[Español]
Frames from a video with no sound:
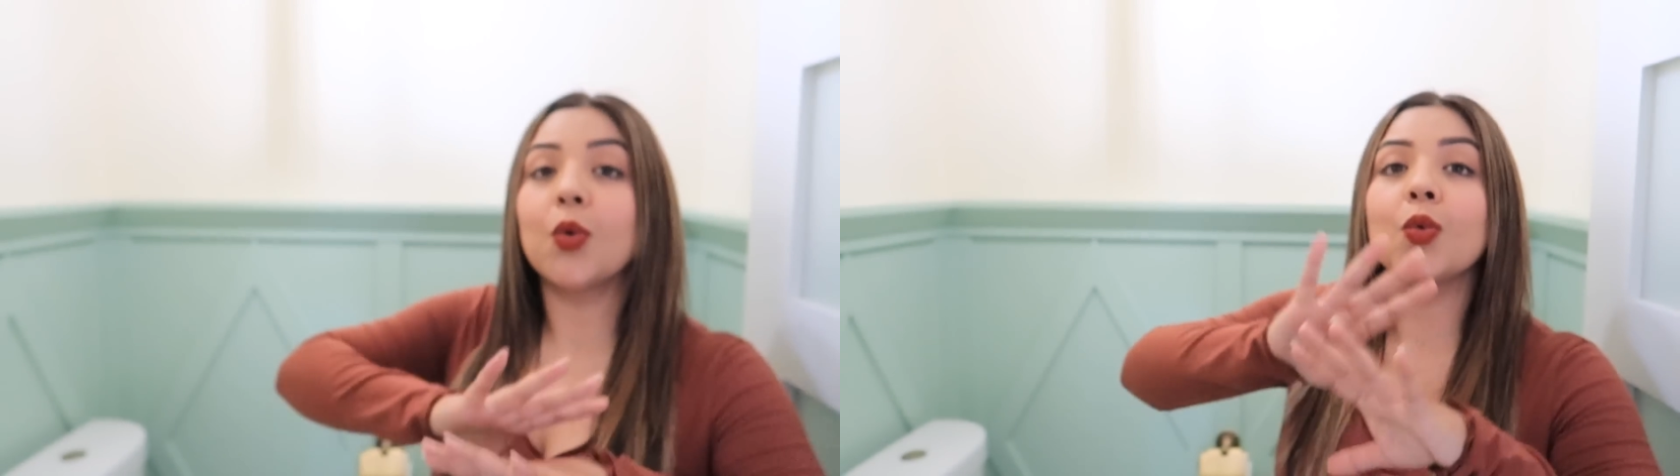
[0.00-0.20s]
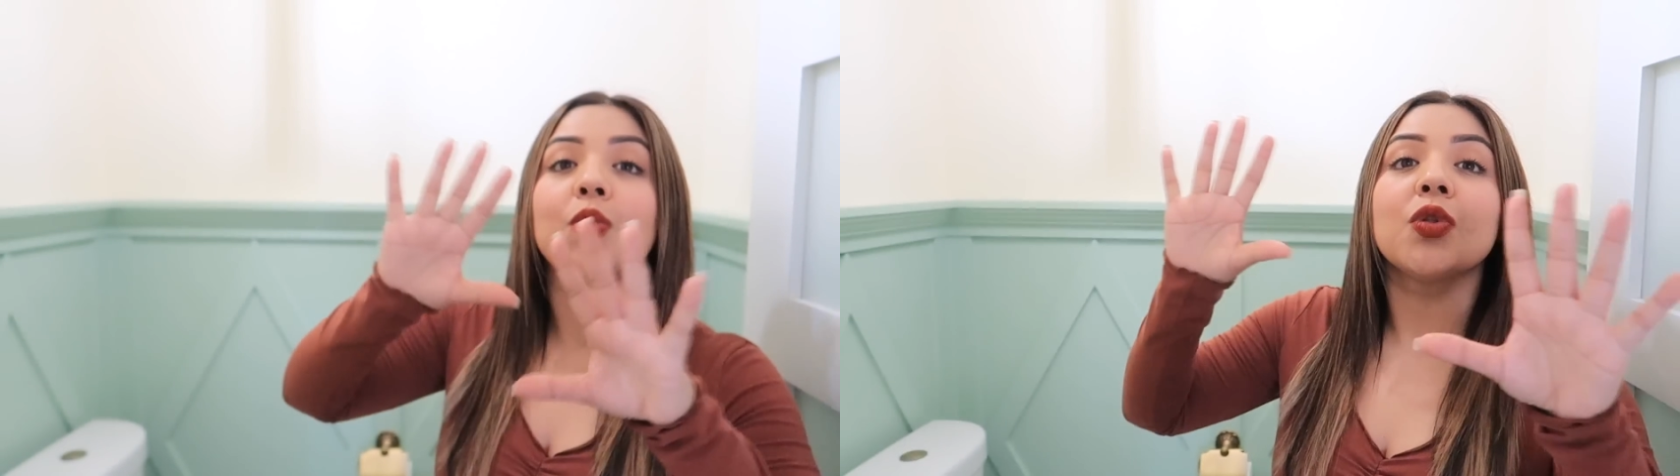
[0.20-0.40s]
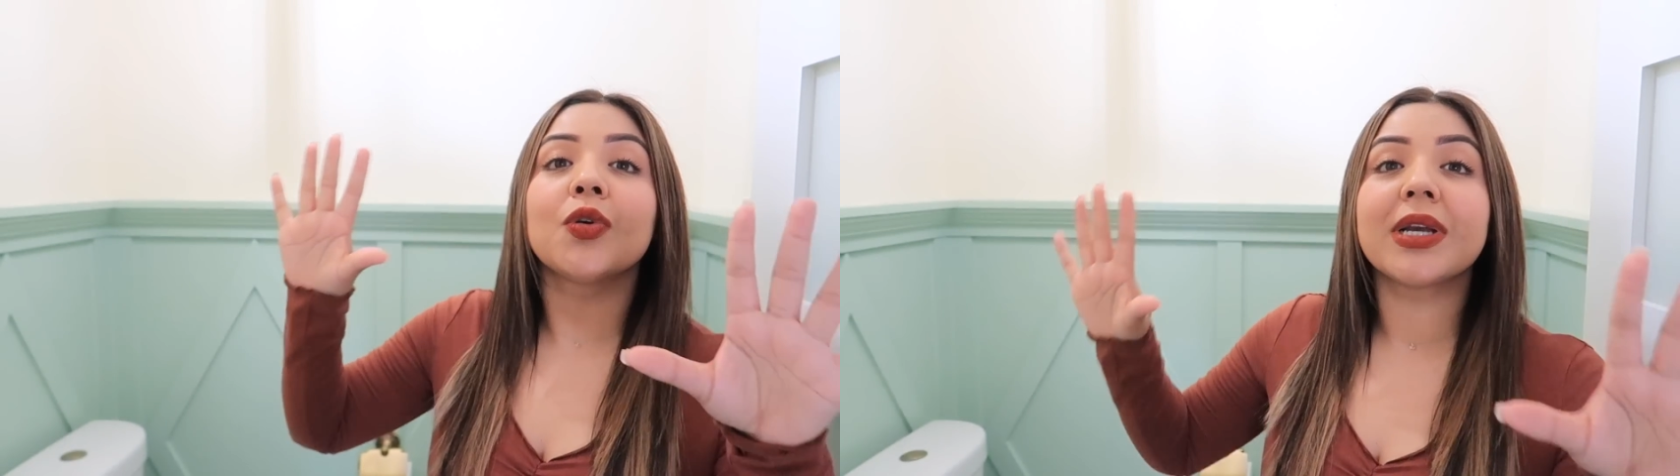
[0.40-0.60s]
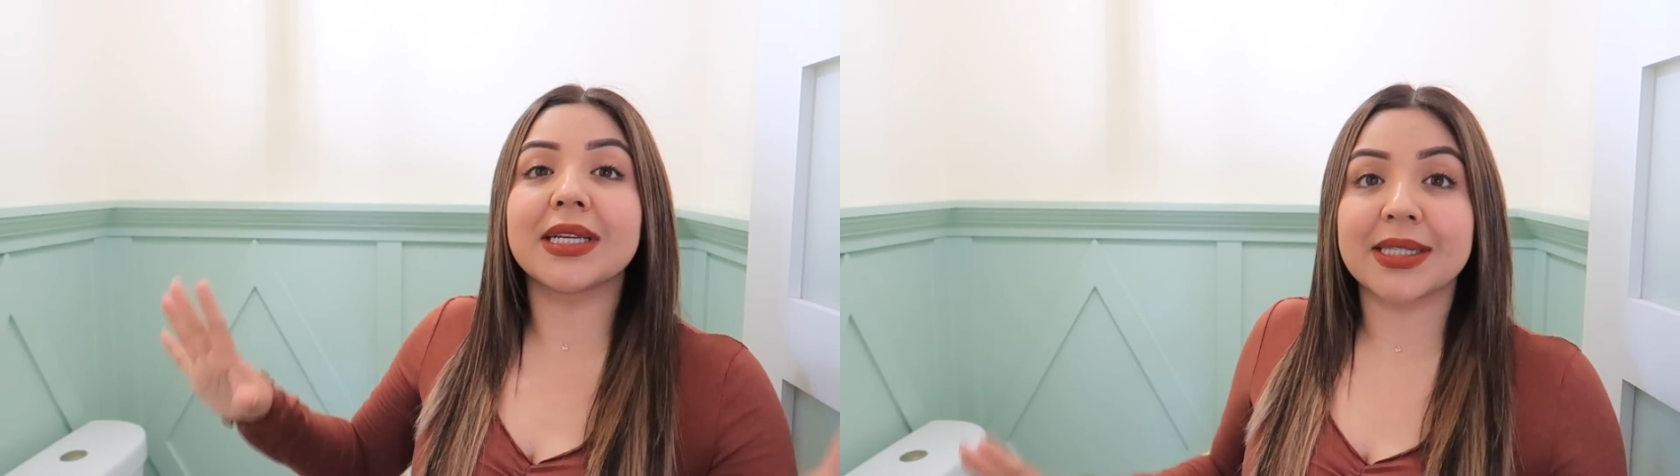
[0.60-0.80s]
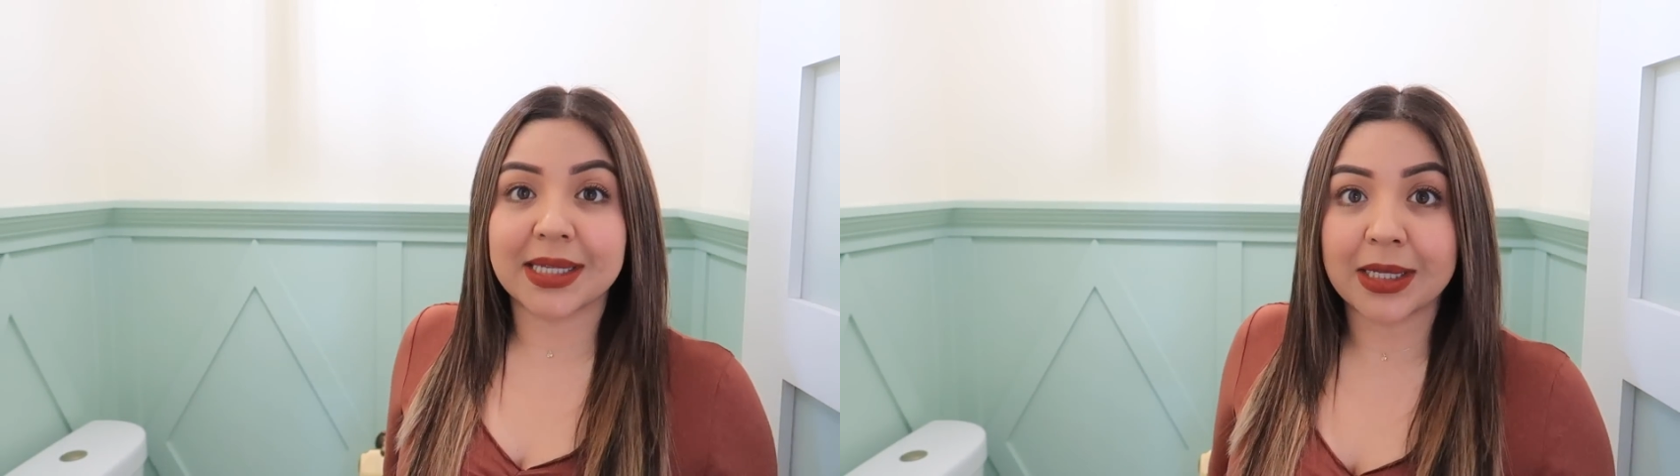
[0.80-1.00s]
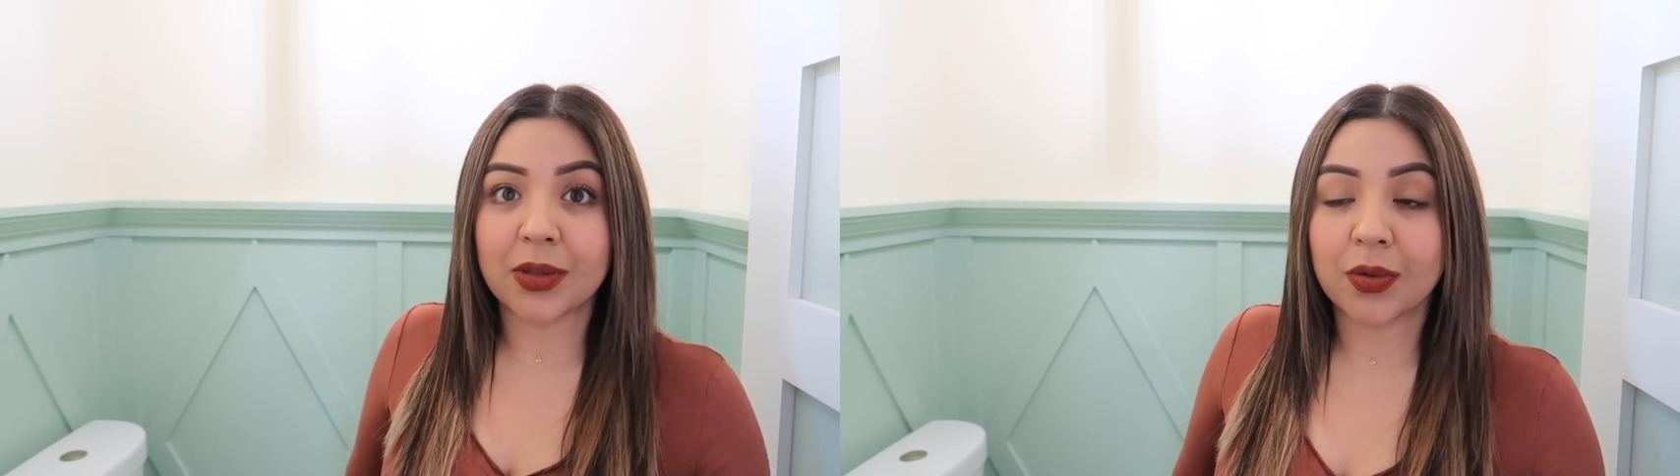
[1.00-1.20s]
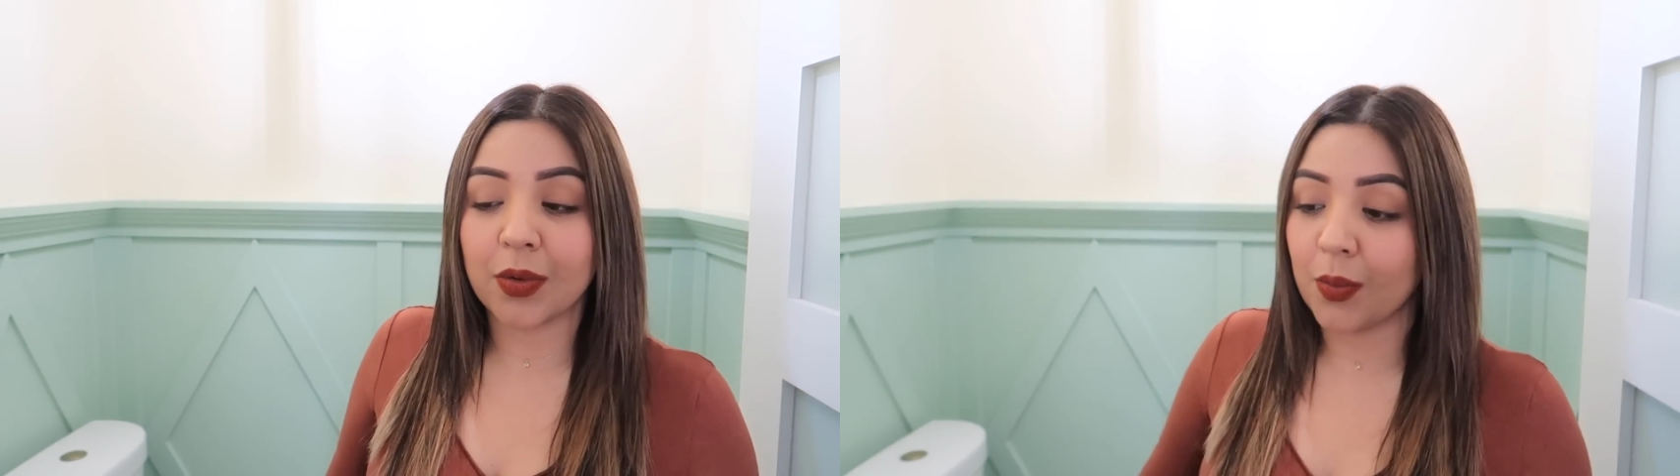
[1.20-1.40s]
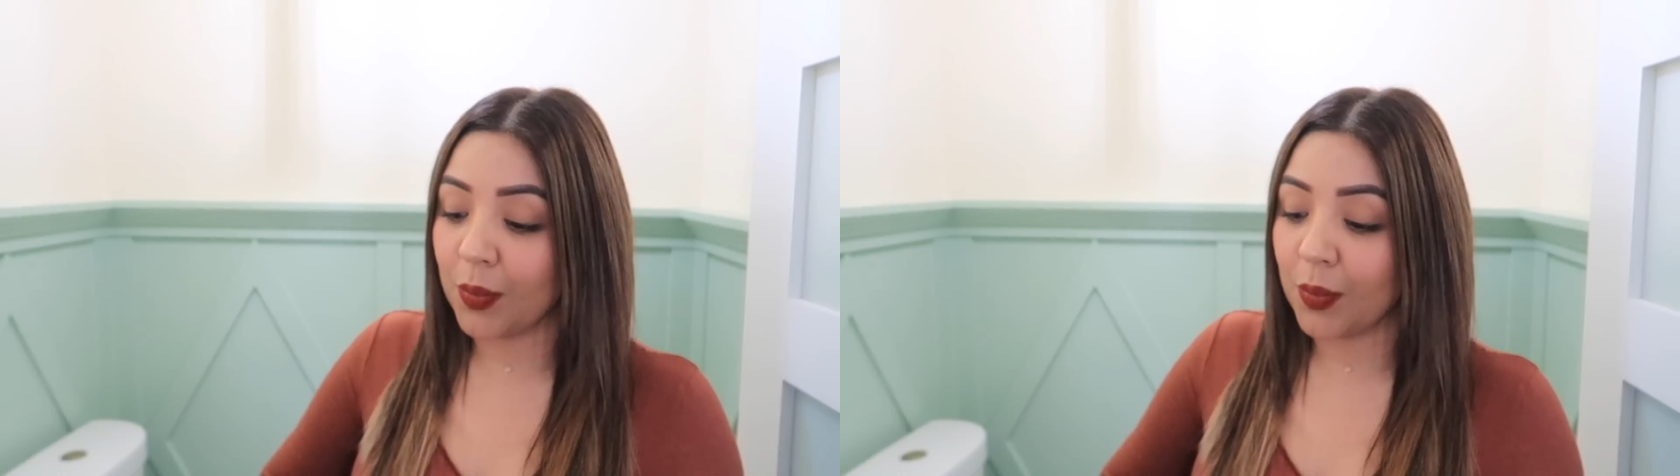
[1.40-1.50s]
un toquecito,